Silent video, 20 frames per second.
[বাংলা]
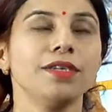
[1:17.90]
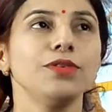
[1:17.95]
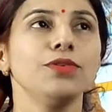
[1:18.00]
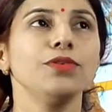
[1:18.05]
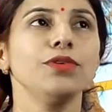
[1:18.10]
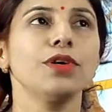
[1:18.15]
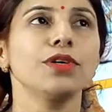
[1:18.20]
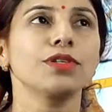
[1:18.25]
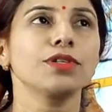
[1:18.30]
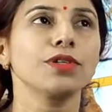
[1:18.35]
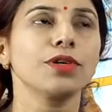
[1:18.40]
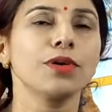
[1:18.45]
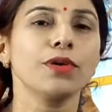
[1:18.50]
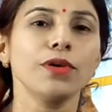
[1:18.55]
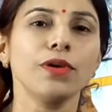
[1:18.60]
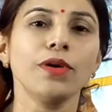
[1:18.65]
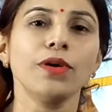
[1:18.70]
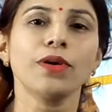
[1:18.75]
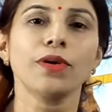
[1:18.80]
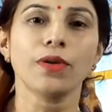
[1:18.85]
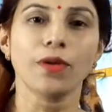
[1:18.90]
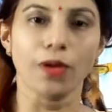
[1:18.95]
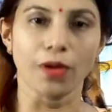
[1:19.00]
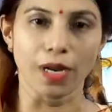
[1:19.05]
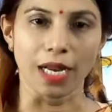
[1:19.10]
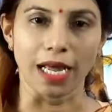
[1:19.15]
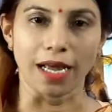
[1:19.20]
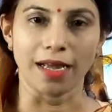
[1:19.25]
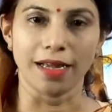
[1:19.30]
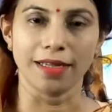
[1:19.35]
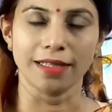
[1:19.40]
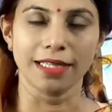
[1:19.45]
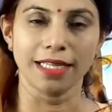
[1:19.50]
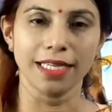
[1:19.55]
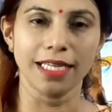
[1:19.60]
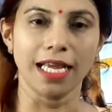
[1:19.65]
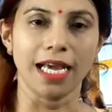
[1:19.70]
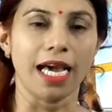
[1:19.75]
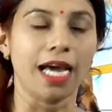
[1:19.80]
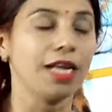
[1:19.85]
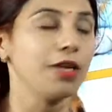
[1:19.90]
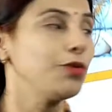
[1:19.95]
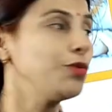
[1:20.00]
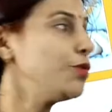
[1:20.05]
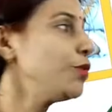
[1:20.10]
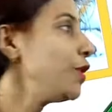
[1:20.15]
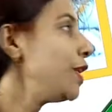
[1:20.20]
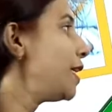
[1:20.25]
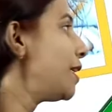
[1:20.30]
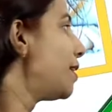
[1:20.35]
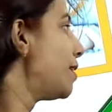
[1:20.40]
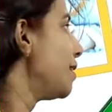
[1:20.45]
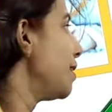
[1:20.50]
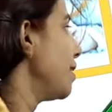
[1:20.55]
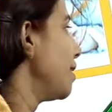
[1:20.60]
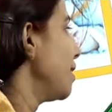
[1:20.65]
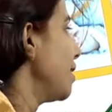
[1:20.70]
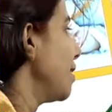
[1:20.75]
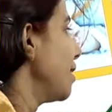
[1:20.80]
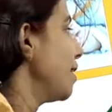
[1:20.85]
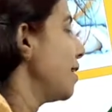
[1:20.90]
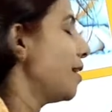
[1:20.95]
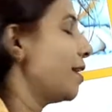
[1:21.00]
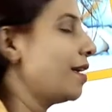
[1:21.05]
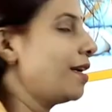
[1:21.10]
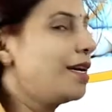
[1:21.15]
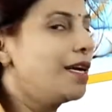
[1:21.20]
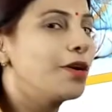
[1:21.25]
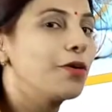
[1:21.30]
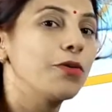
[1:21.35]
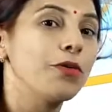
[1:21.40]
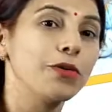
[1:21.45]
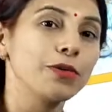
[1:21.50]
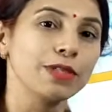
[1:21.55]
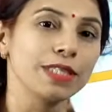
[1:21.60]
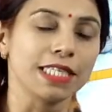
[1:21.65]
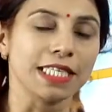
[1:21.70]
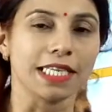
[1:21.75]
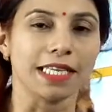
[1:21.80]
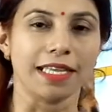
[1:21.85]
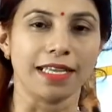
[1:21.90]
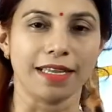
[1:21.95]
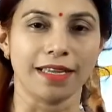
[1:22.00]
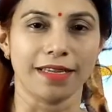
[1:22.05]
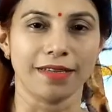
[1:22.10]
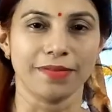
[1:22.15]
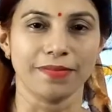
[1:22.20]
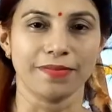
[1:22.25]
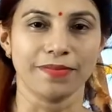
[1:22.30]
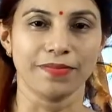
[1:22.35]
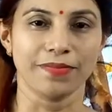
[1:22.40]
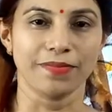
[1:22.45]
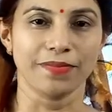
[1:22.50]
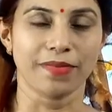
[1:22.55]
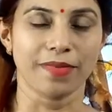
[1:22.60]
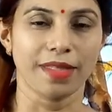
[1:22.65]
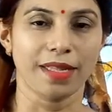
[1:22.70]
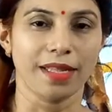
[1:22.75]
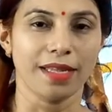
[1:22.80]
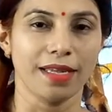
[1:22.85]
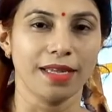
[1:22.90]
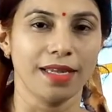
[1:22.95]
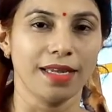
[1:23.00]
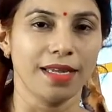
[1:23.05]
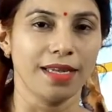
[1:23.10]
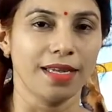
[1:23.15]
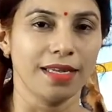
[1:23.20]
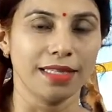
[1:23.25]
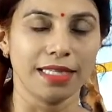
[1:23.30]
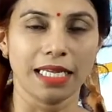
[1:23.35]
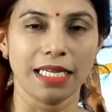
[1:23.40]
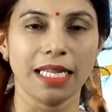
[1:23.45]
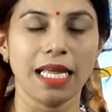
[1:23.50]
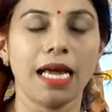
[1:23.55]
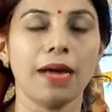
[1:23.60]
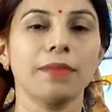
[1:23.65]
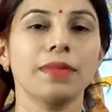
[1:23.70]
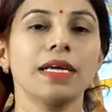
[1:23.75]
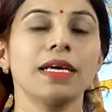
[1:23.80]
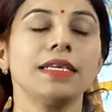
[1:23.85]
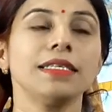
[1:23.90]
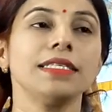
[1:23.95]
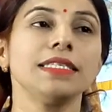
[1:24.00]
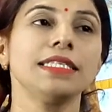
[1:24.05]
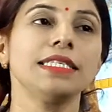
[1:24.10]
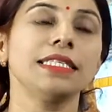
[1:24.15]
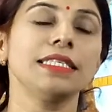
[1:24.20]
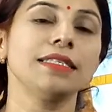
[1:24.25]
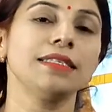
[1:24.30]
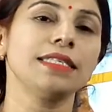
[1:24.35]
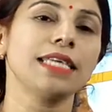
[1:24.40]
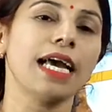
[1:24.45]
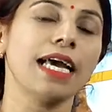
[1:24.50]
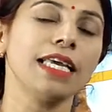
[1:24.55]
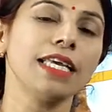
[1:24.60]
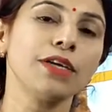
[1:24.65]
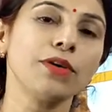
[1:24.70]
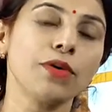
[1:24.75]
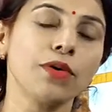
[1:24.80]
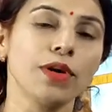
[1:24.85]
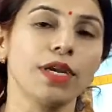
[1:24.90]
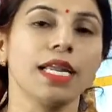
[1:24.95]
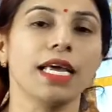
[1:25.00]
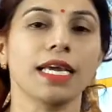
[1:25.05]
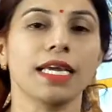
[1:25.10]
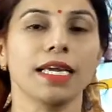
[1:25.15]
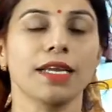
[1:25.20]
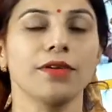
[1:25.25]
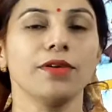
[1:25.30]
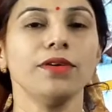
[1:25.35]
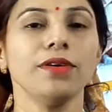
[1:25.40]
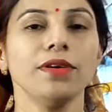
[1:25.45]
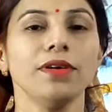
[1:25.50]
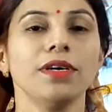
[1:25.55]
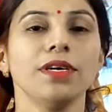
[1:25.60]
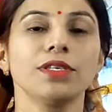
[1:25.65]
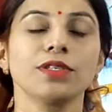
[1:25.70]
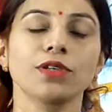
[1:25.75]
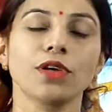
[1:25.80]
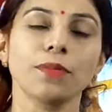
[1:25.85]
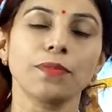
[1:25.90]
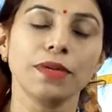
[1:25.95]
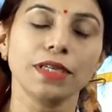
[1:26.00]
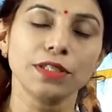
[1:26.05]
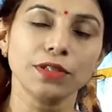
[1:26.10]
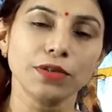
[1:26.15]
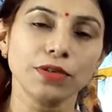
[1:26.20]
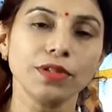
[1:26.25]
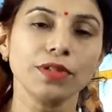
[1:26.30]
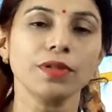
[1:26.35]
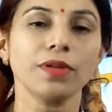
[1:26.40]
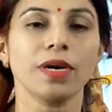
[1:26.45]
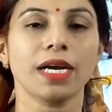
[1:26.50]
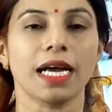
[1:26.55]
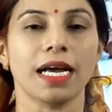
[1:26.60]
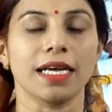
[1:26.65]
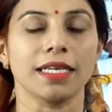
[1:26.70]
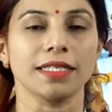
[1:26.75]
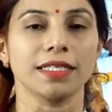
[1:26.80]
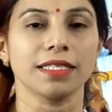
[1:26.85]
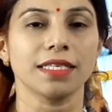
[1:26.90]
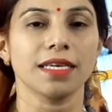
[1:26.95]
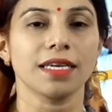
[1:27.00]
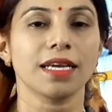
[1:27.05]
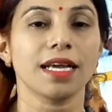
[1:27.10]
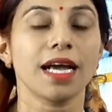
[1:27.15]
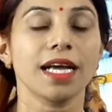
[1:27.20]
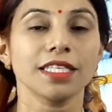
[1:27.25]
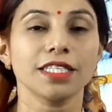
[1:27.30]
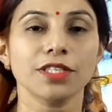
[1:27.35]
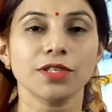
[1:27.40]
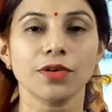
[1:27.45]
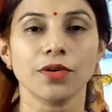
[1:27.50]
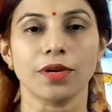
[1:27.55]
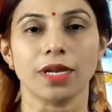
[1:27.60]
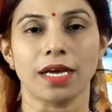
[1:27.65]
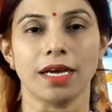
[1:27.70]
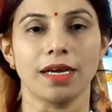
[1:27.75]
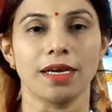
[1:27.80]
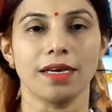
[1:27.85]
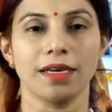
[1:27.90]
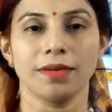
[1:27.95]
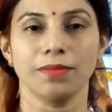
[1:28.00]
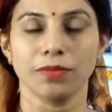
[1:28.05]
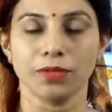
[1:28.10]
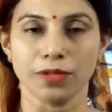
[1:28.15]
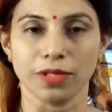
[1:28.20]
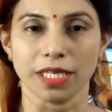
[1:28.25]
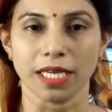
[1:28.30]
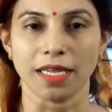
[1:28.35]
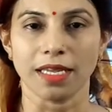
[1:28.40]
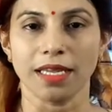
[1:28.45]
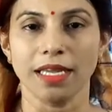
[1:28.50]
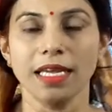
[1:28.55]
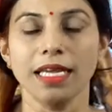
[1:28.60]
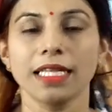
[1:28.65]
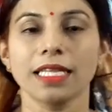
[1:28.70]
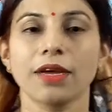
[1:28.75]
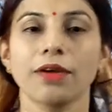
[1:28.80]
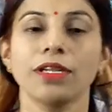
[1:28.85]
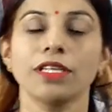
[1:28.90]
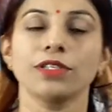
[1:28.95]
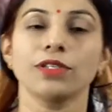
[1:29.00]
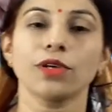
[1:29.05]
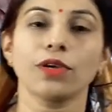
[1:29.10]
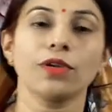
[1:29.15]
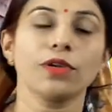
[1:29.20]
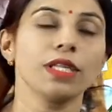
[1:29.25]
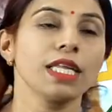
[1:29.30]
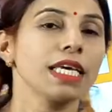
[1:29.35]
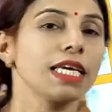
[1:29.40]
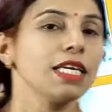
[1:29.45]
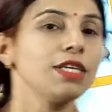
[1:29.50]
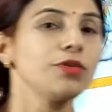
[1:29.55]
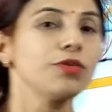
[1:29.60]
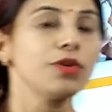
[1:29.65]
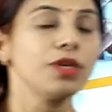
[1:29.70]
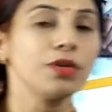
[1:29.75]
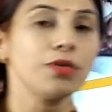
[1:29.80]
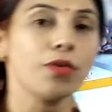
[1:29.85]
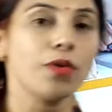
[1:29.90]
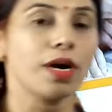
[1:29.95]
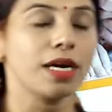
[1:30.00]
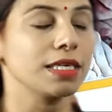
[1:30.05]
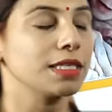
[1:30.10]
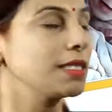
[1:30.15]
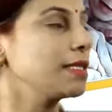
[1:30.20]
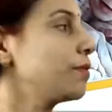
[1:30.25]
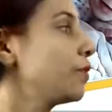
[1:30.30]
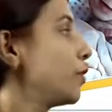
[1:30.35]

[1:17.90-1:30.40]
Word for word: ডু অর্থ হলো করা তাই না আর ডুইং করছে তাই না আমরা যাই করি না কেন সব কিছু কিন্তু কাজ কাজ করা বুঝায় তাহলে চলো দেখি ডুইং ওয়ার্ডসের